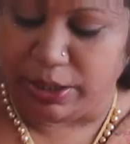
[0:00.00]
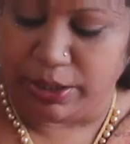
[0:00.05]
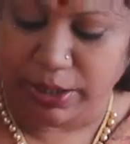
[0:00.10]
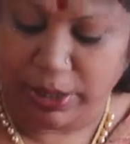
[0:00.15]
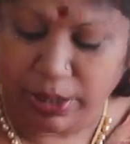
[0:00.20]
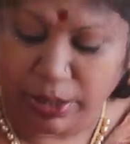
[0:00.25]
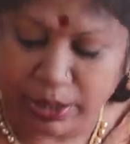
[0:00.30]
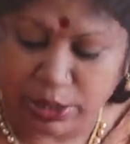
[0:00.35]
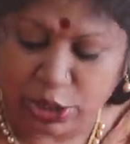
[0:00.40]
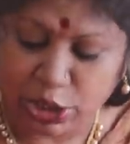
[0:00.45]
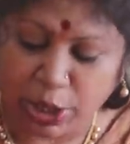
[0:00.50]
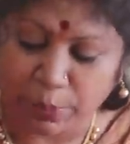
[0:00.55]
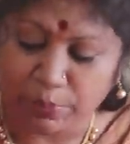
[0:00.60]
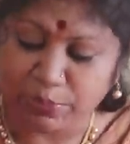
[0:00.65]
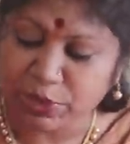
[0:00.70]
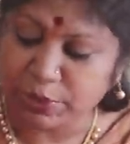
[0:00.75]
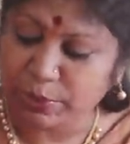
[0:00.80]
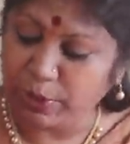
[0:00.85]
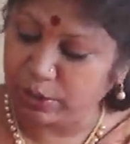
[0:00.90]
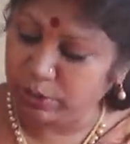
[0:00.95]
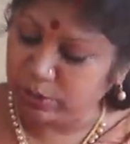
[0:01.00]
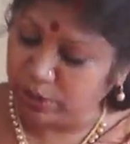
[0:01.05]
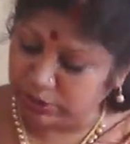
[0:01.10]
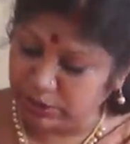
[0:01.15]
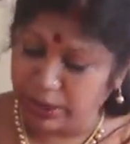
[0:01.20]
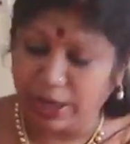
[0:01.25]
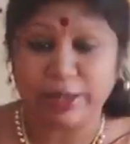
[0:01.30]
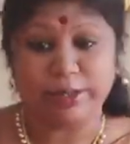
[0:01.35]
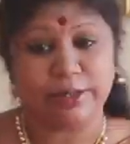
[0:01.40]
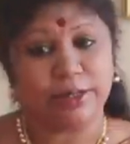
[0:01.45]
হ্যাঁ সবচেয়ে বড়
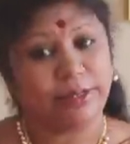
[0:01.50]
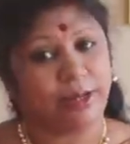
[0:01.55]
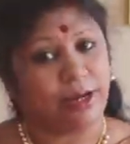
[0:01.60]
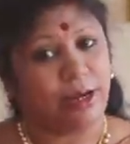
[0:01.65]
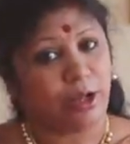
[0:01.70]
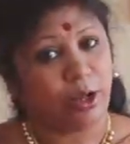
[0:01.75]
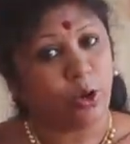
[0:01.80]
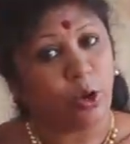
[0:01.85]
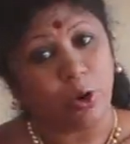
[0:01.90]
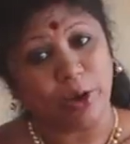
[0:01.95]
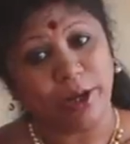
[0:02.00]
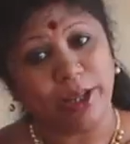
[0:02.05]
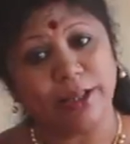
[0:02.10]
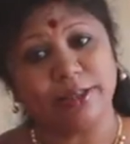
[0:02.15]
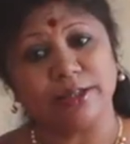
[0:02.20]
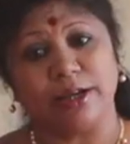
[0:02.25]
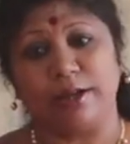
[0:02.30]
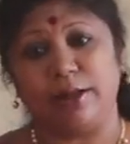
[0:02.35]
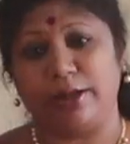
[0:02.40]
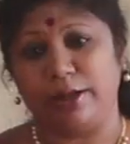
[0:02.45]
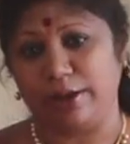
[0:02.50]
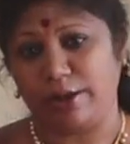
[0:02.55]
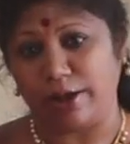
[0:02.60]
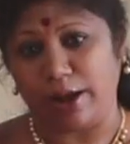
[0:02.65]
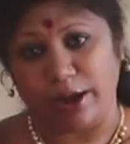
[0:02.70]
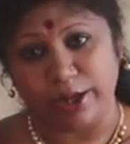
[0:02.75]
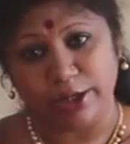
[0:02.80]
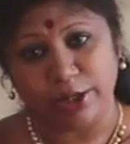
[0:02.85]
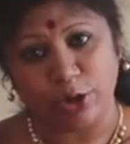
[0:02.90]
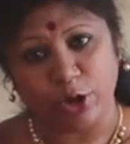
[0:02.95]
কথা এটা যারা করে যারা এর
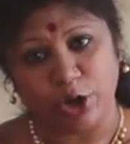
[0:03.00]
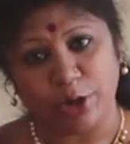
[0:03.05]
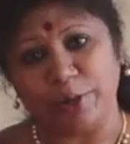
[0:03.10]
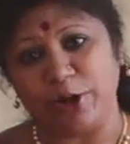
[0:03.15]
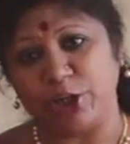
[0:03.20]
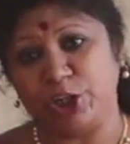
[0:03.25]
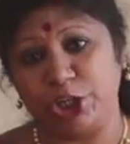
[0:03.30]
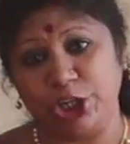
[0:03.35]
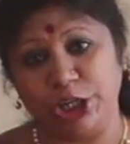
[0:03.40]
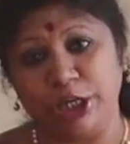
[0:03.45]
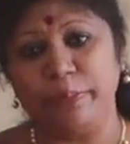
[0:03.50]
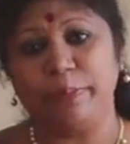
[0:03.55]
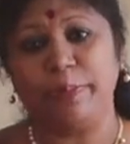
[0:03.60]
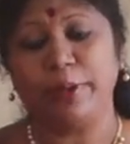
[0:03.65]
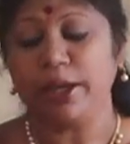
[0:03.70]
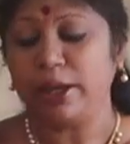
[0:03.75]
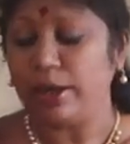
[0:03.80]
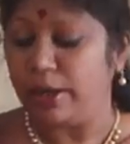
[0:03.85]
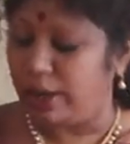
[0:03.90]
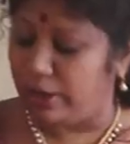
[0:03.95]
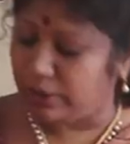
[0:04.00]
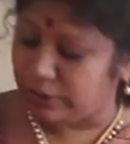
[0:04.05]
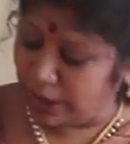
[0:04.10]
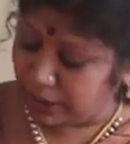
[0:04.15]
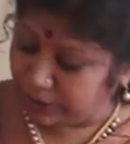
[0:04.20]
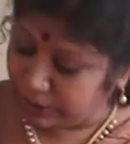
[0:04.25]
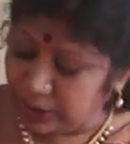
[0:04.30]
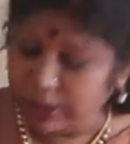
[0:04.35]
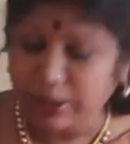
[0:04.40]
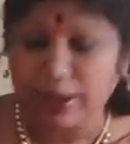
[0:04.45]
কারিগর বা শিল্পী
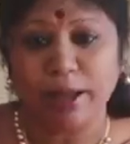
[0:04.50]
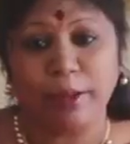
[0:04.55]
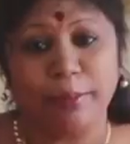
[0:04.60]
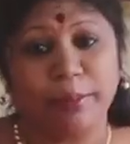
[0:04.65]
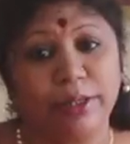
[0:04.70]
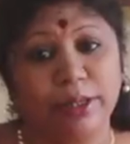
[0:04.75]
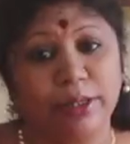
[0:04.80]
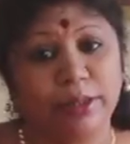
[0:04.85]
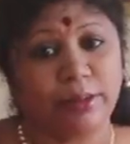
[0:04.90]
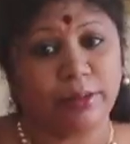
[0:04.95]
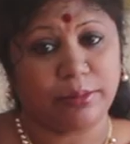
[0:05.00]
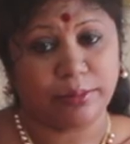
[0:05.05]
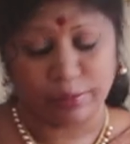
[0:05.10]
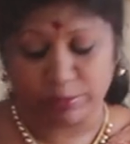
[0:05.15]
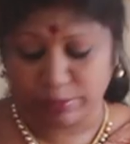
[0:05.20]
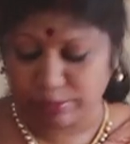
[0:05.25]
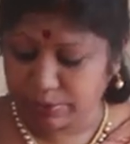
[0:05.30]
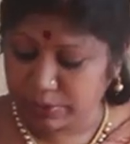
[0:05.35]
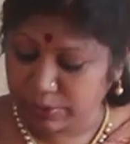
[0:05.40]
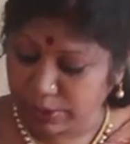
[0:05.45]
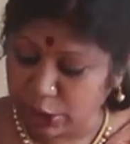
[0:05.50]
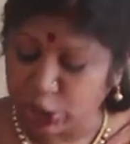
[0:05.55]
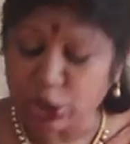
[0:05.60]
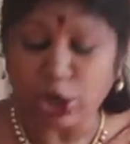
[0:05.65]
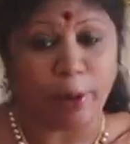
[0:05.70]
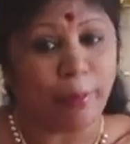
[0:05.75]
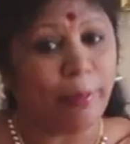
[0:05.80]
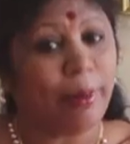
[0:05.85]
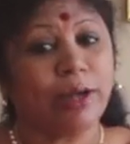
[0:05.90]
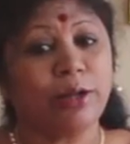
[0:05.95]
তাদেরকে আমাদেরকে
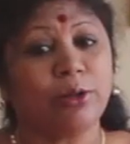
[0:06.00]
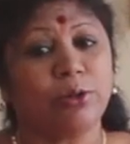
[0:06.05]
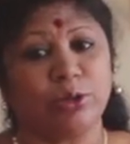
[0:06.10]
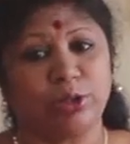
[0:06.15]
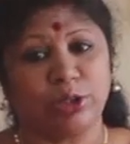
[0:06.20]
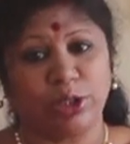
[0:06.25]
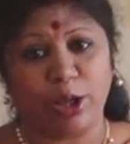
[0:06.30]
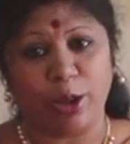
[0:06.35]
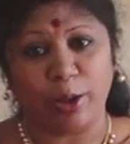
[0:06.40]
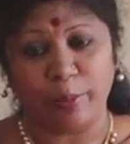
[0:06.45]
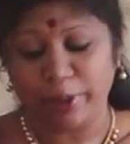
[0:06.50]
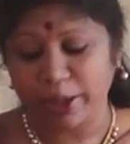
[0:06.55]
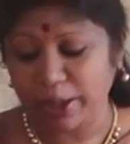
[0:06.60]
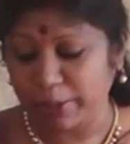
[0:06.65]
সম্মান করতে হবে